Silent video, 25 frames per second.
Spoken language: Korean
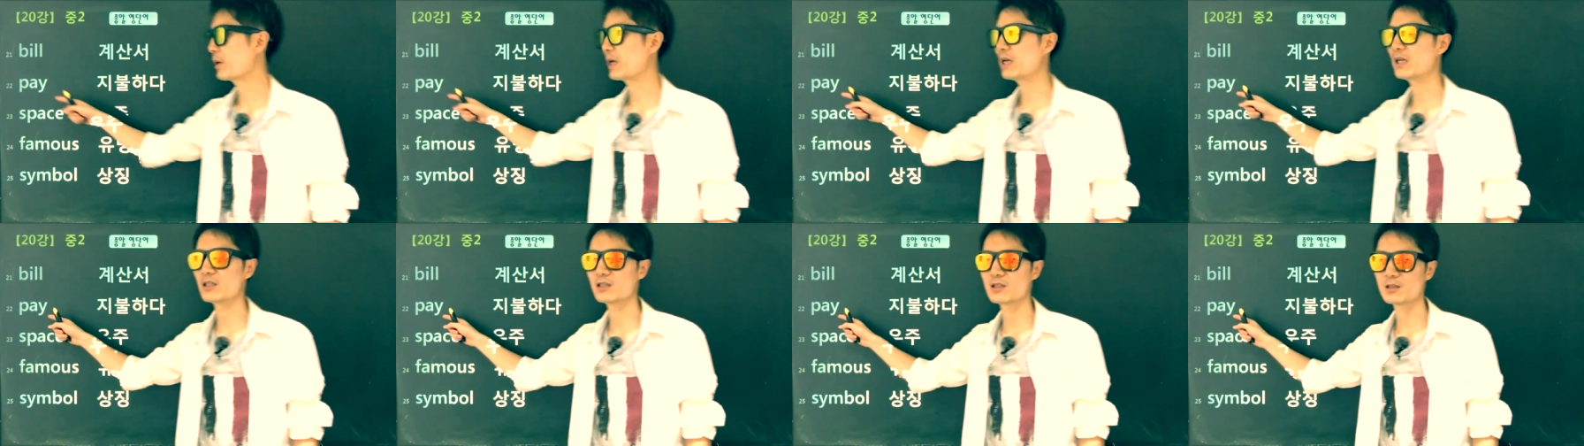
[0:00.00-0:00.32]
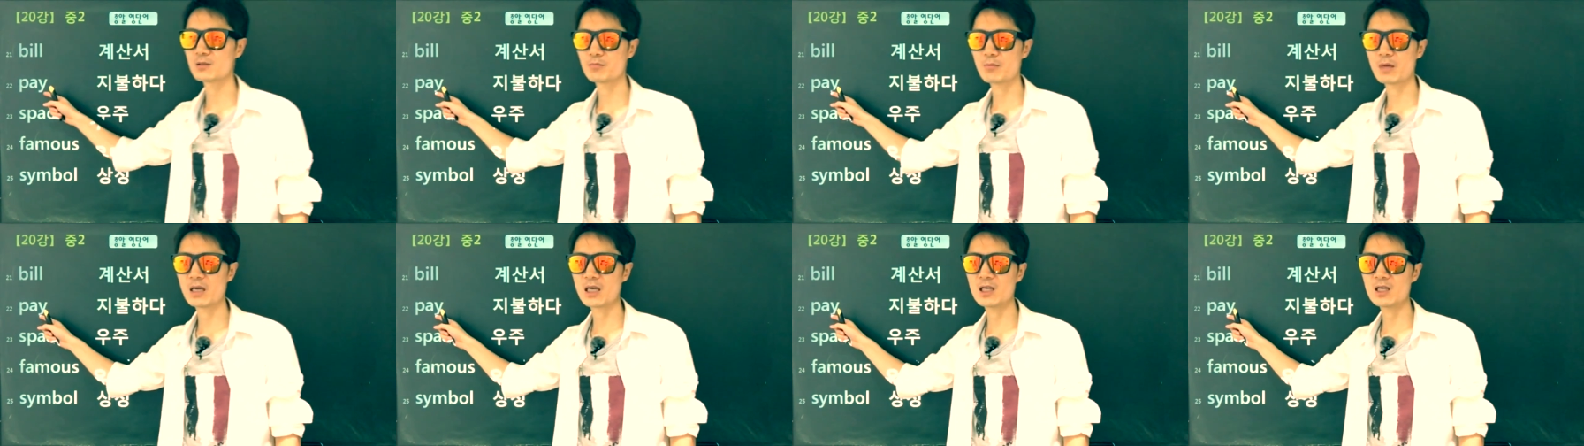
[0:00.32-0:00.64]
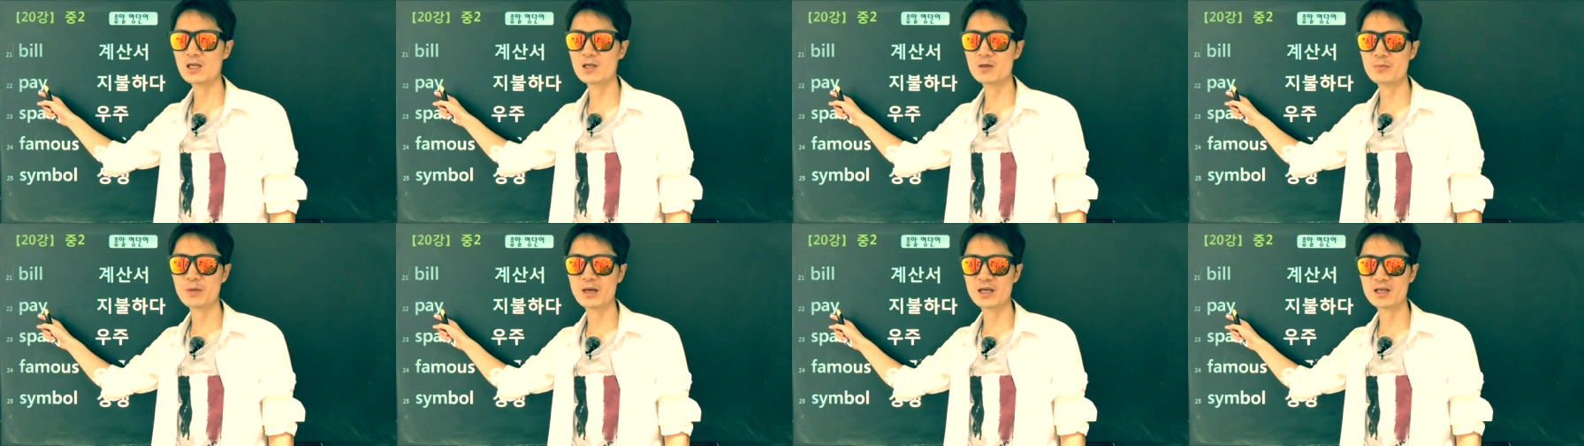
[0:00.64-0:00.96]
테이는
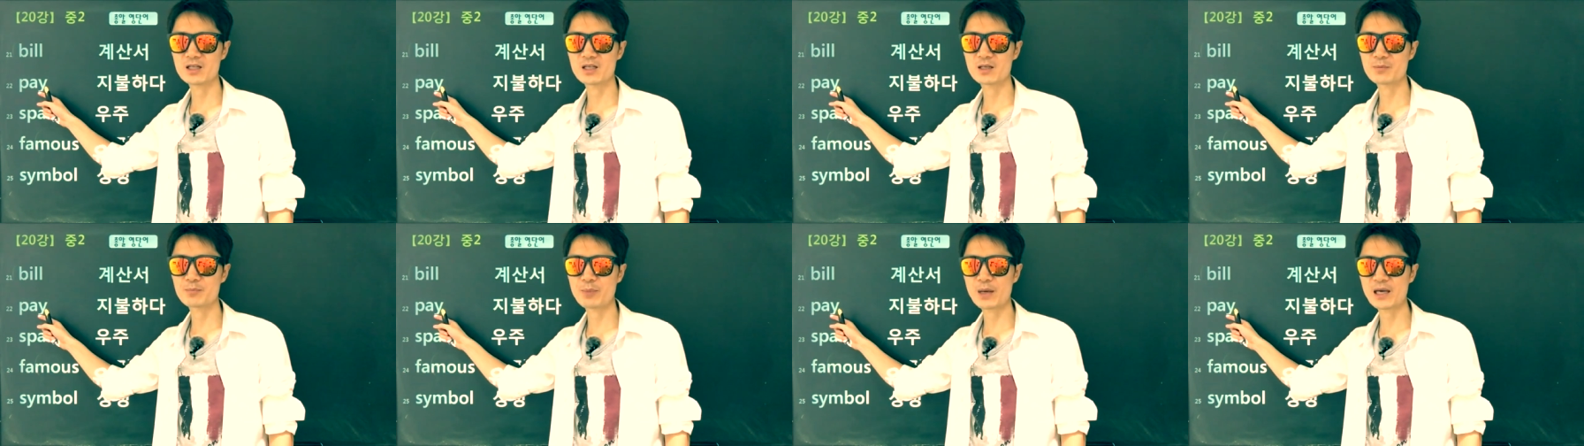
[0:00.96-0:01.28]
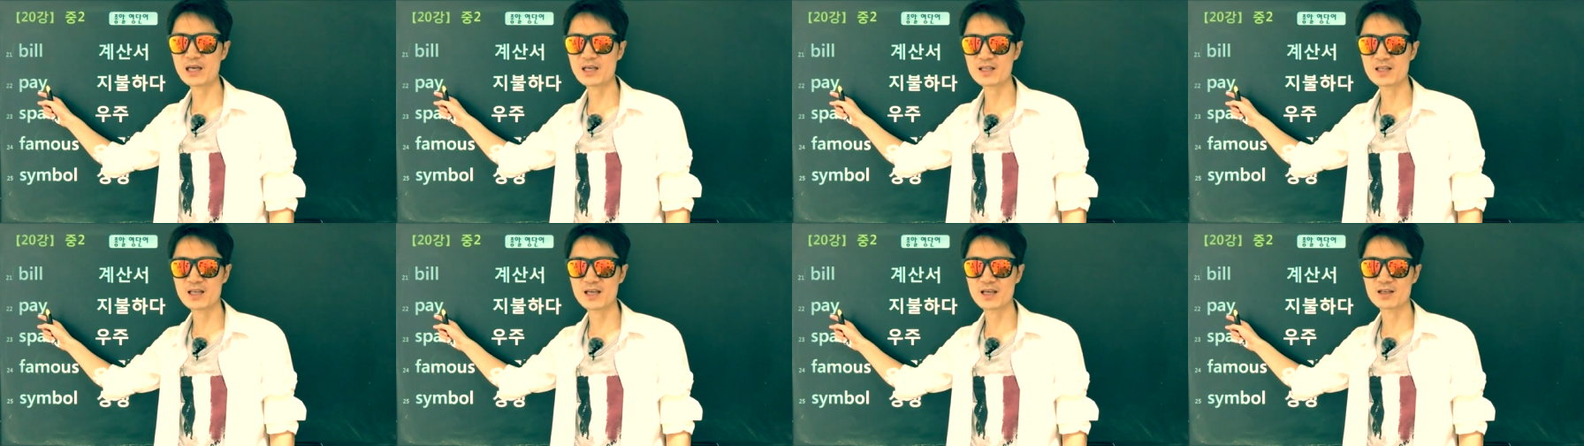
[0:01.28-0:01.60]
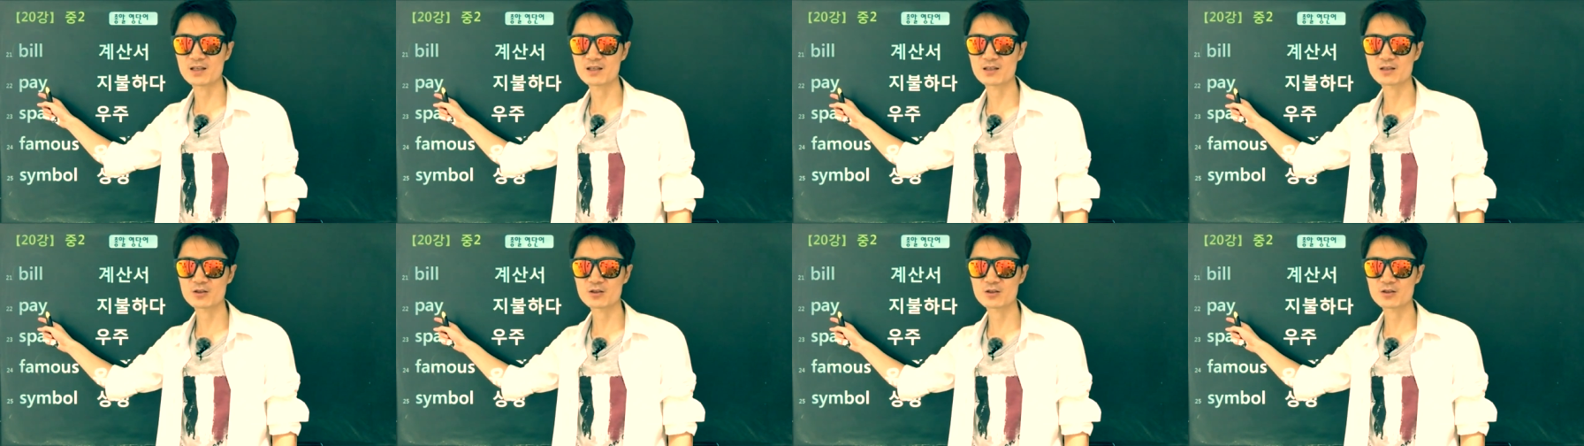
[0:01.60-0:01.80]
매일매일이 페이데이